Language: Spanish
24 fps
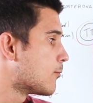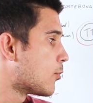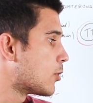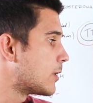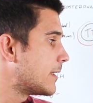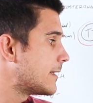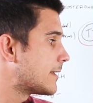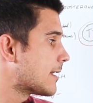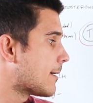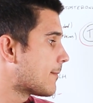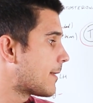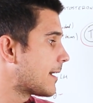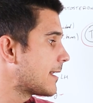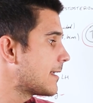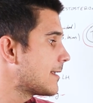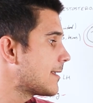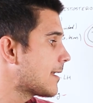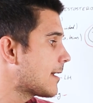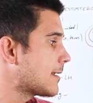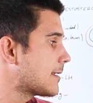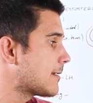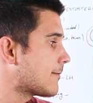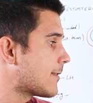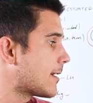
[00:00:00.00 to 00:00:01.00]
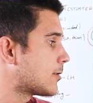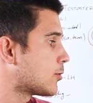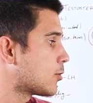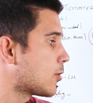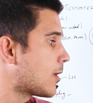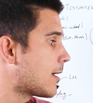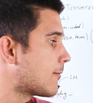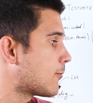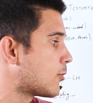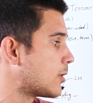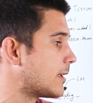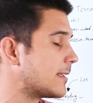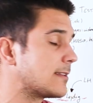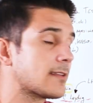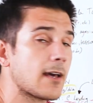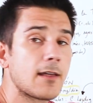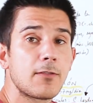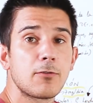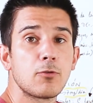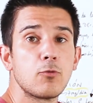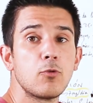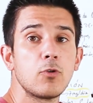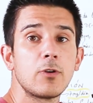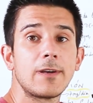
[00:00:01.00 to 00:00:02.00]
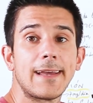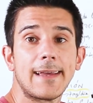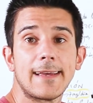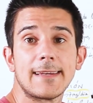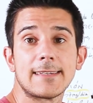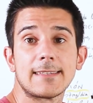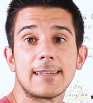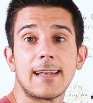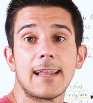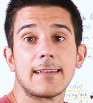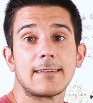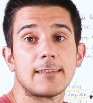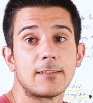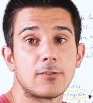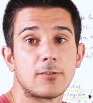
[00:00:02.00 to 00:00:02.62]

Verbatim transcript: Bolita amarilla llevando a bolita azul que es la